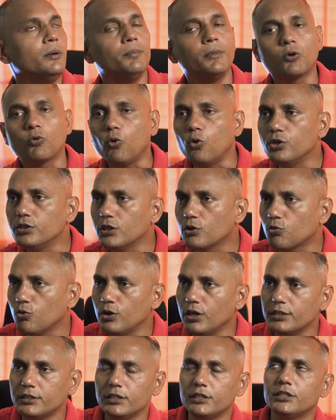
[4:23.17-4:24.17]
मैं कोई ना
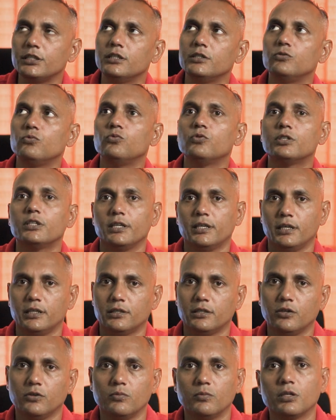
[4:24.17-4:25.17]
कोई ऐसी चीज़ ढूंढते
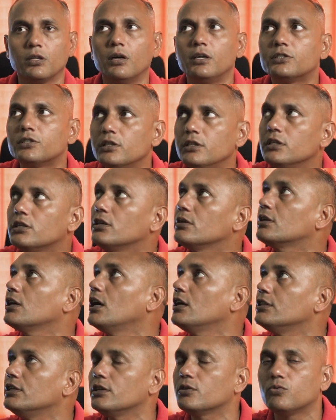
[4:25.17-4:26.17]
रहता हूँ मतलब ऐसे नहीं कि
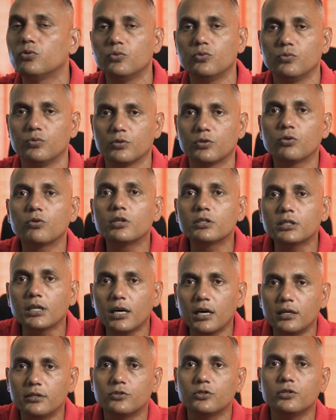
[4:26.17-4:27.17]
क्या देखूँ थोड़ा
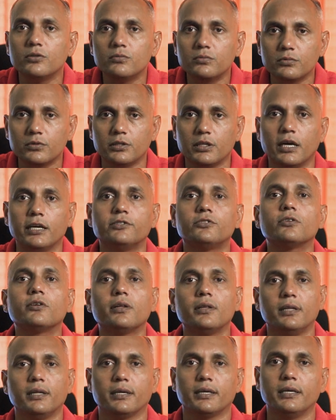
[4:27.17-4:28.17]
सा
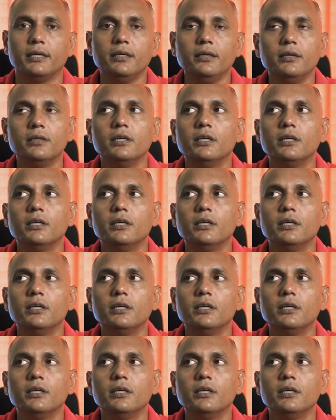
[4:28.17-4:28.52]
नेचुरल लगे